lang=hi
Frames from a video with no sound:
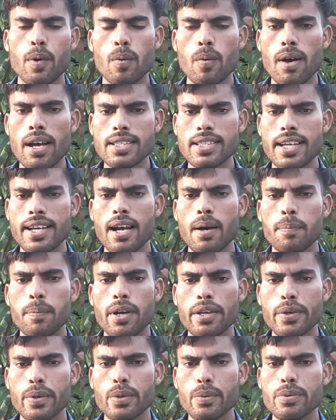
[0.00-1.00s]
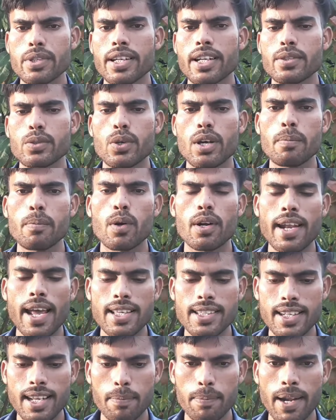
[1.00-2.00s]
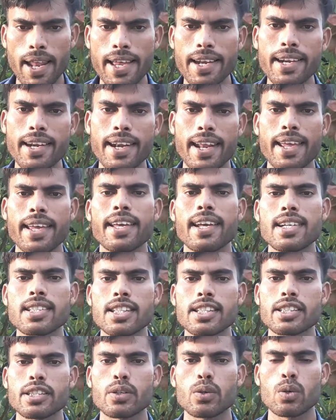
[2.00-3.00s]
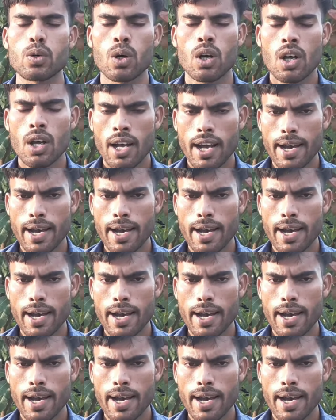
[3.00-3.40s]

प्रॉब्लम आ जाएगा आपका यूट्यूब चैनल जो है मोनोटाइज के लिए अप्लाई नहीं कर सकते हो